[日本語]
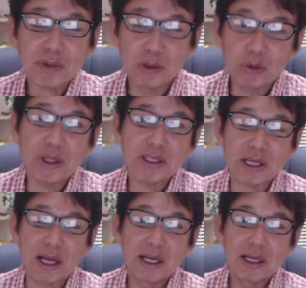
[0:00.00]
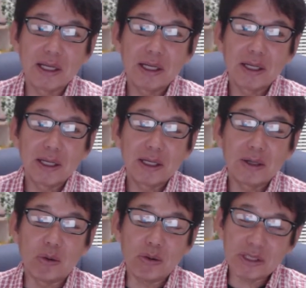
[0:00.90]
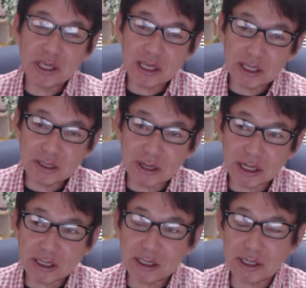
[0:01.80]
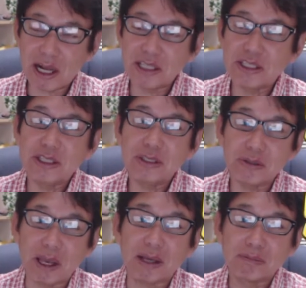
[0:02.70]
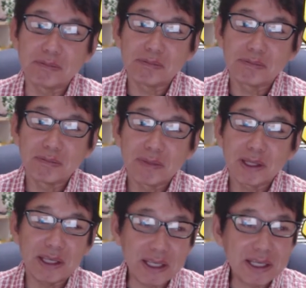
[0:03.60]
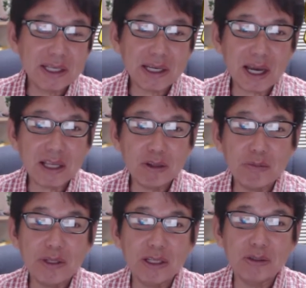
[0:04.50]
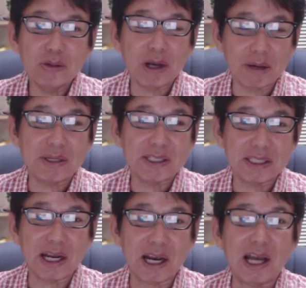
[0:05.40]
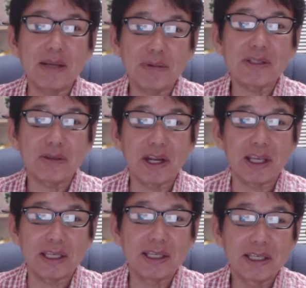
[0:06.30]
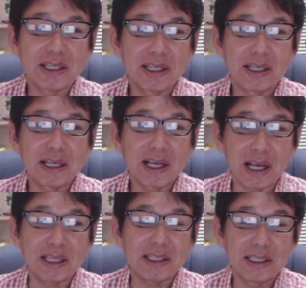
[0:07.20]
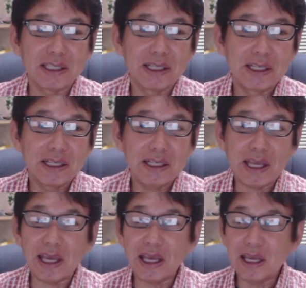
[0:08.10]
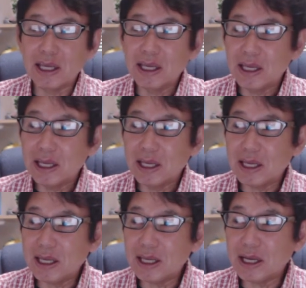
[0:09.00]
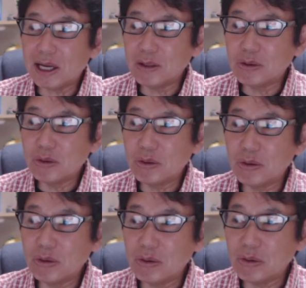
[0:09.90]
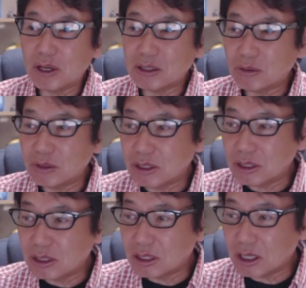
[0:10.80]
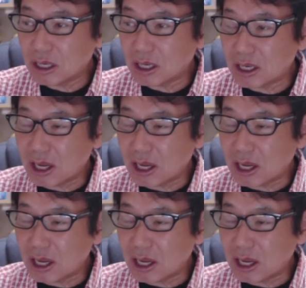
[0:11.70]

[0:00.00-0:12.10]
どうですか5980円1回飲みに行くの我慢したら買いますよエレキはいでえー、あとはといったら